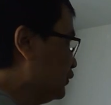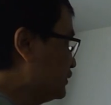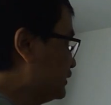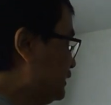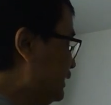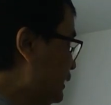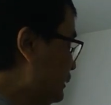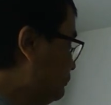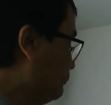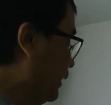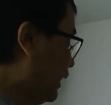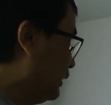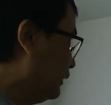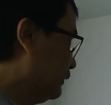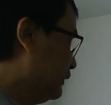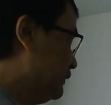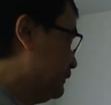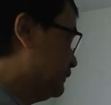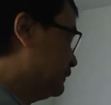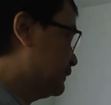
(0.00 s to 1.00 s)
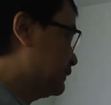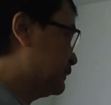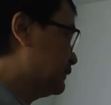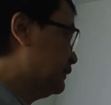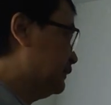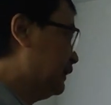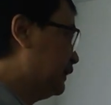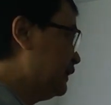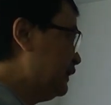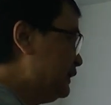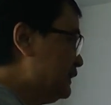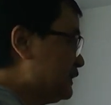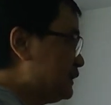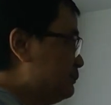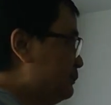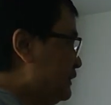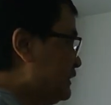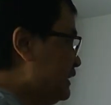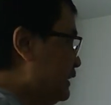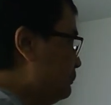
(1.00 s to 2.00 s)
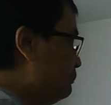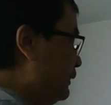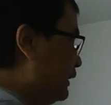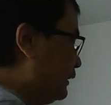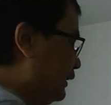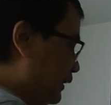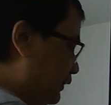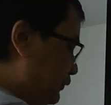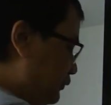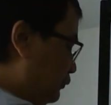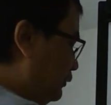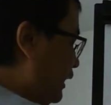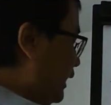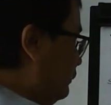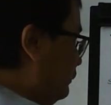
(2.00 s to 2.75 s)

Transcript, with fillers: po si Parlins? Naging specific lang yung